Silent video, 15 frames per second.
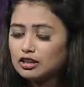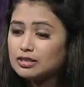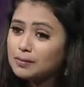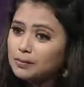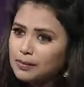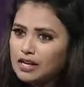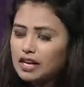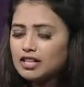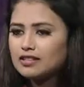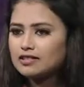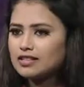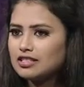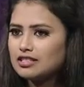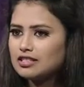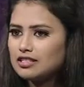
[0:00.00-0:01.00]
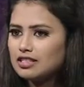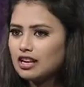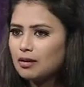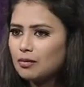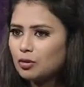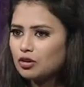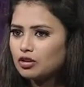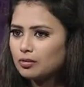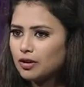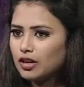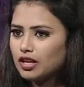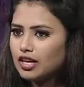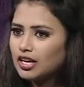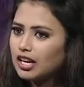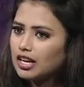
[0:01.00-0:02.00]
சிம்பிளான ட்ரெஸ்ஸஸ் எல்லாம்
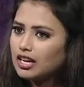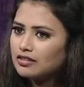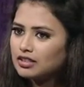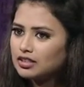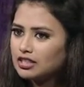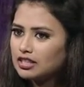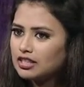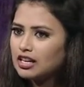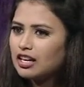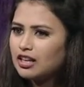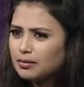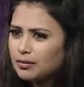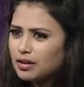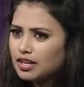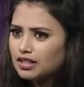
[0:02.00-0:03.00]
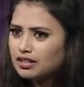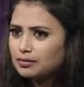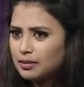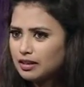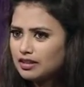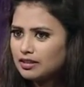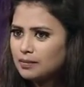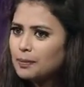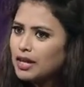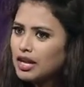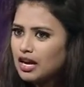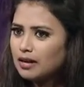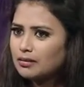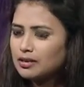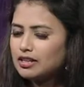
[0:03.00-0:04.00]
போட்டிருப்பாங்க கையில் வந்து கடமாக அது பேர்
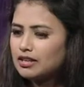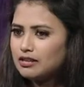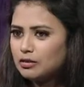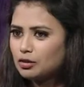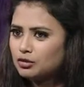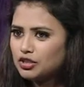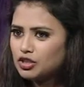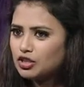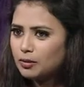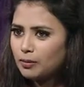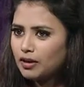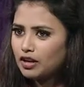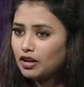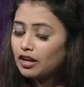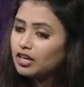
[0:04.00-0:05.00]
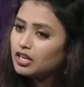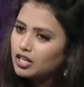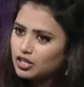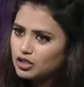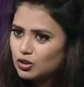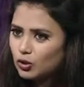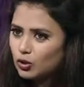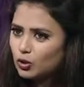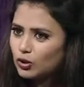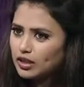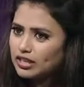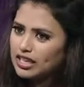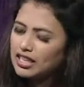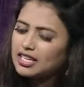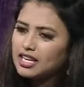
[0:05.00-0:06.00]
அப்படி ஒன்று வச்சுருப்பாங்க ஸோ
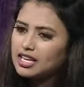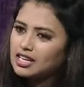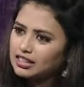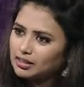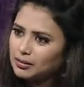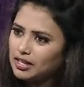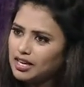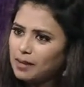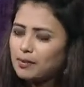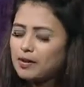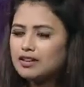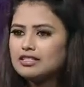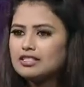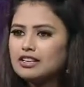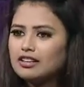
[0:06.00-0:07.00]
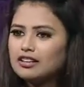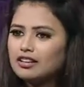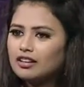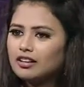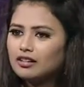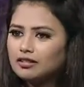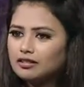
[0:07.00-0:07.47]
எதனால் அந்த மாதிரி அப்பியரன்ஸில் இருக்காங்க